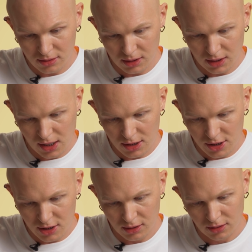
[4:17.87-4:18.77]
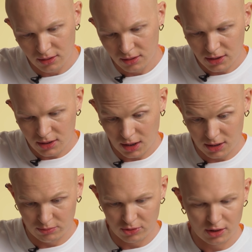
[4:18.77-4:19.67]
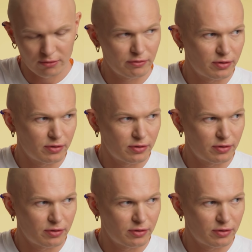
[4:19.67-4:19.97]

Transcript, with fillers: Legend из Страсбурга во